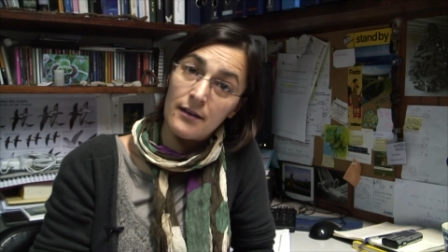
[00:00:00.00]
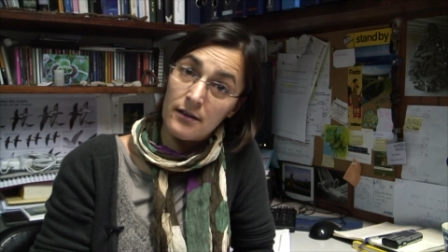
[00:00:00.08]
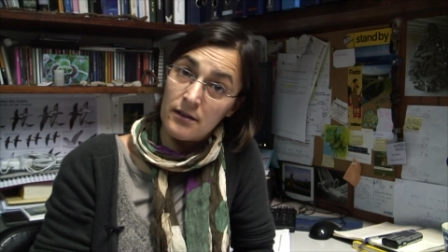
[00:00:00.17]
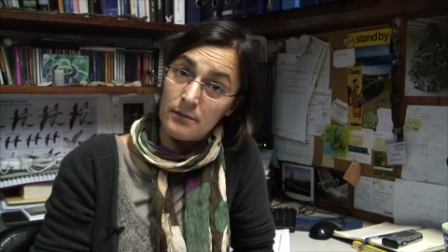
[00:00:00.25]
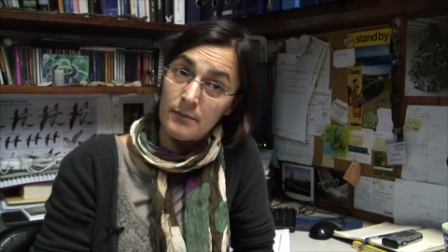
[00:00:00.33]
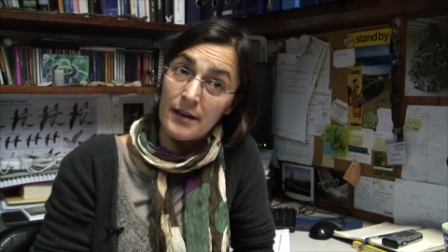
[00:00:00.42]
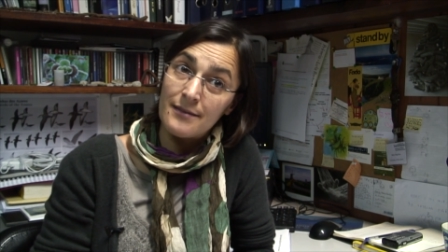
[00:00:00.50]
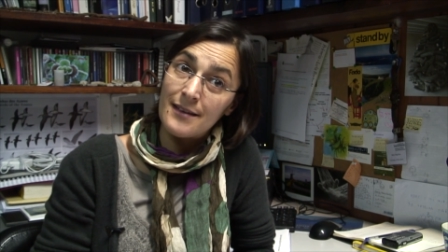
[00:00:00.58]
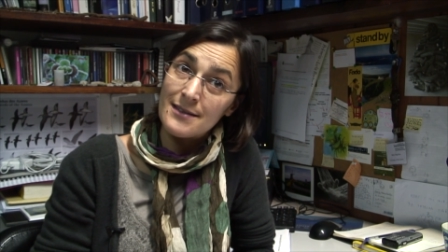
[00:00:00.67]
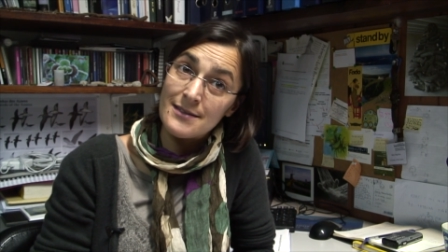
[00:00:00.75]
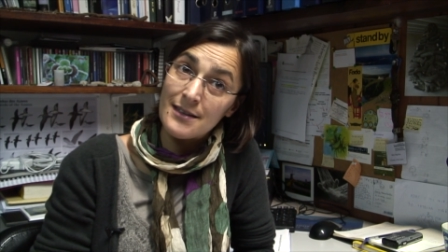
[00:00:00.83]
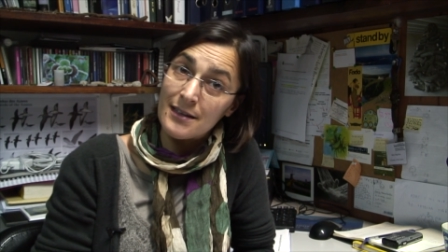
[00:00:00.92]
ah,
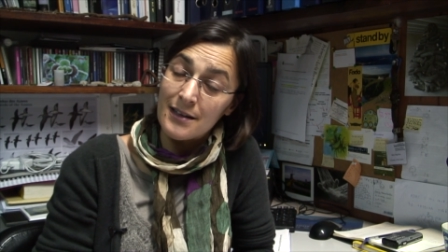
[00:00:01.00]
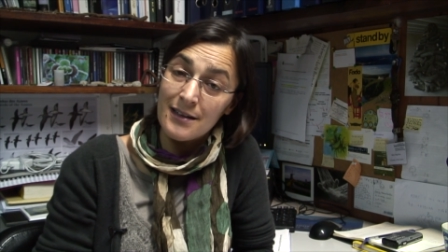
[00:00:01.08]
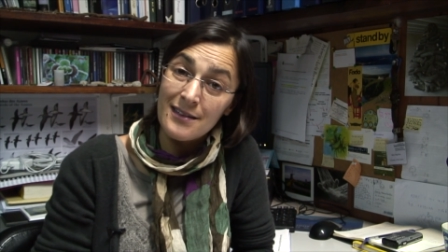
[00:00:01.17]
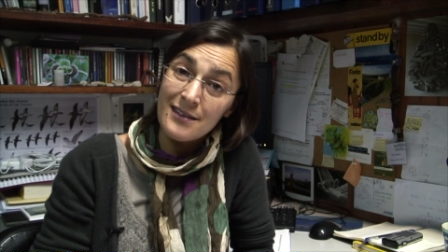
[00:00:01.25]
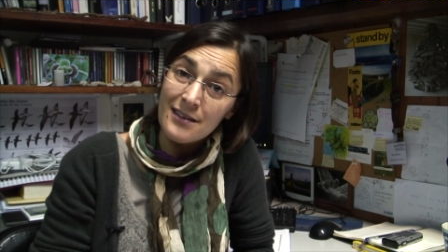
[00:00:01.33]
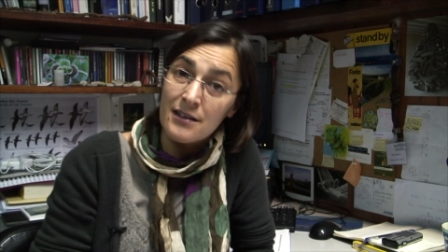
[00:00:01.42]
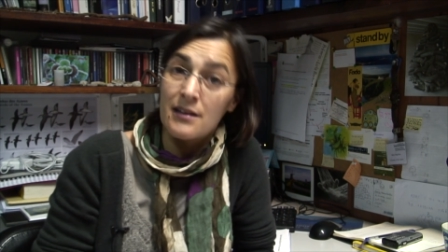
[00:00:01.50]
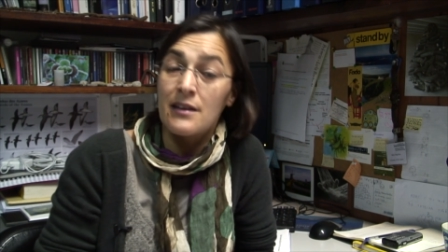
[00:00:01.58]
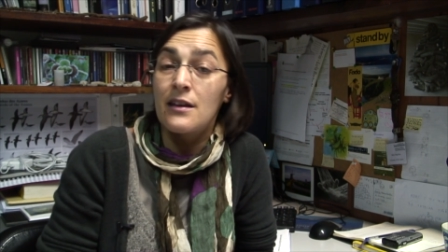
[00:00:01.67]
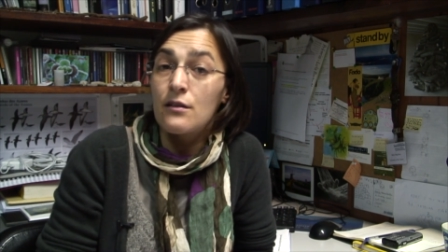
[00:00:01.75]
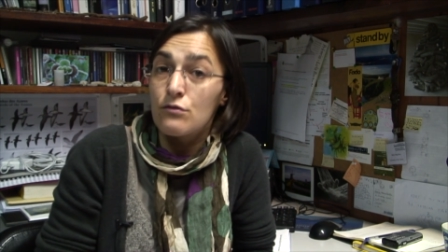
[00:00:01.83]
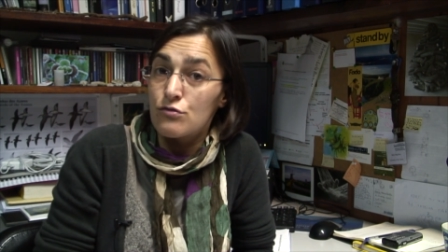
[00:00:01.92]
até cerca de
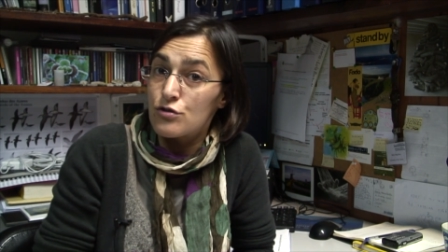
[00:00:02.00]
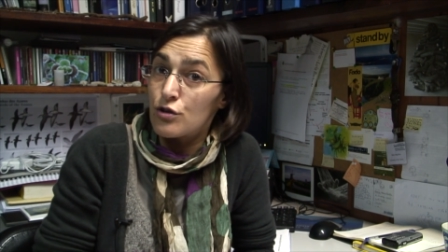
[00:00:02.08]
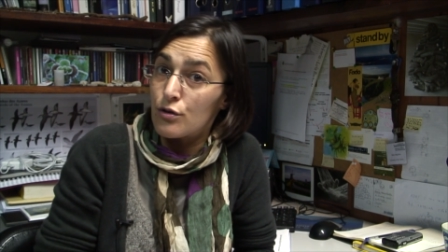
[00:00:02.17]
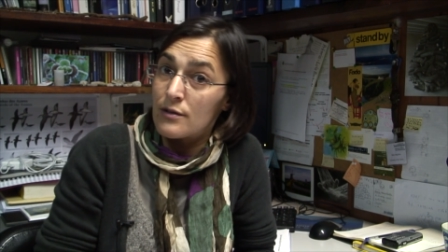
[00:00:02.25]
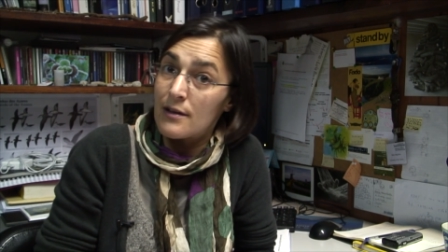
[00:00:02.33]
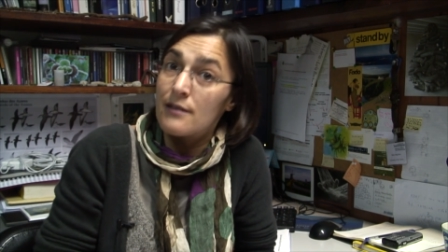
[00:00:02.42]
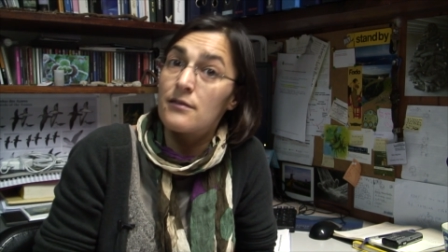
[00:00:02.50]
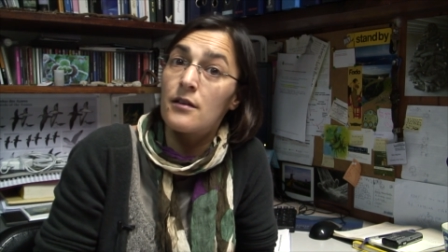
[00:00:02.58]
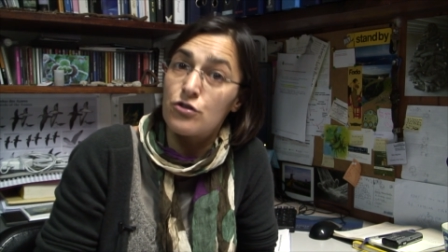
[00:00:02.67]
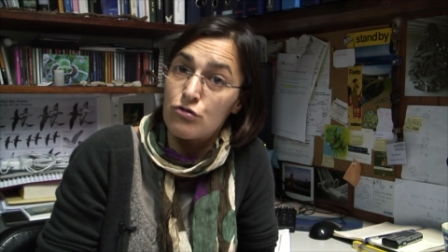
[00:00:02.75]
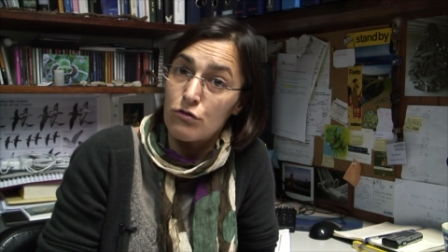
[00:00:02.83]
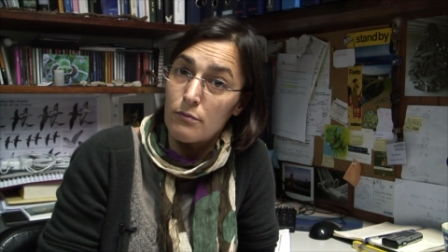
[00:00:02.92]
580,
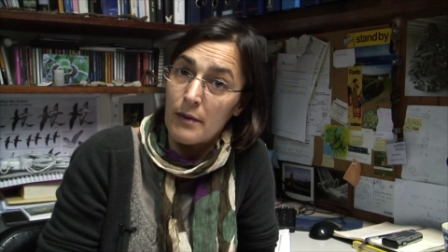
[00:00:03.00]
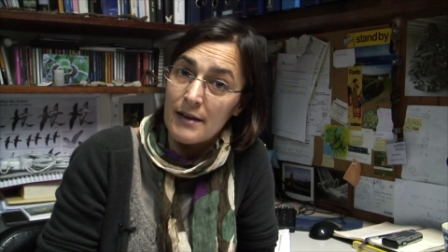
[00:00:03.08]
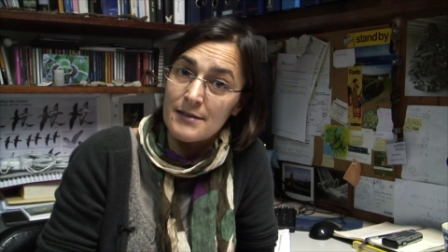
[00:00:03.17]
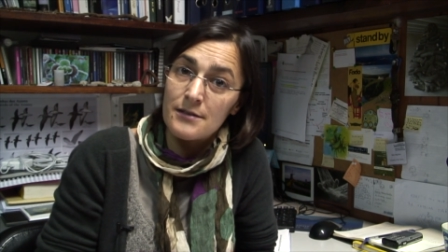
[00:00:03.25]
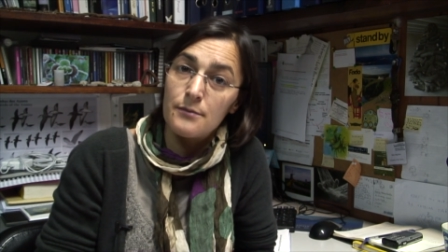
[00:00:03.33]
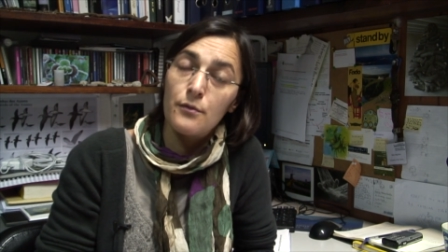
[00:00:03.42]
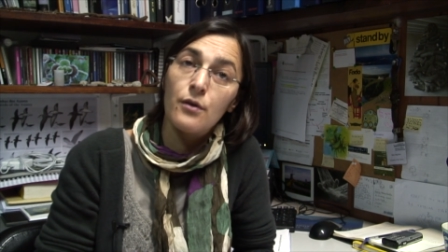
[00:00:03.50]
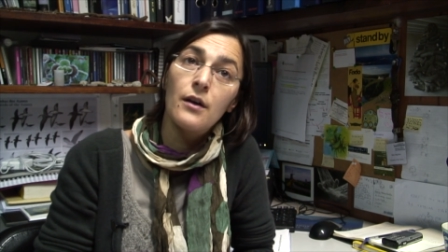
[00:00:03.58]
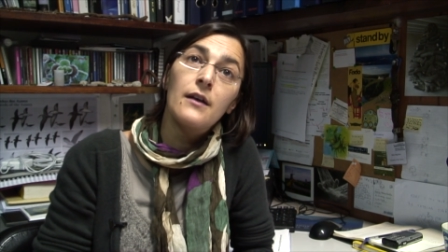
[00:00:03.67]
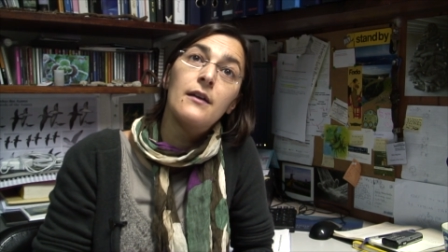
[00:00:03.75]
isto no máximo,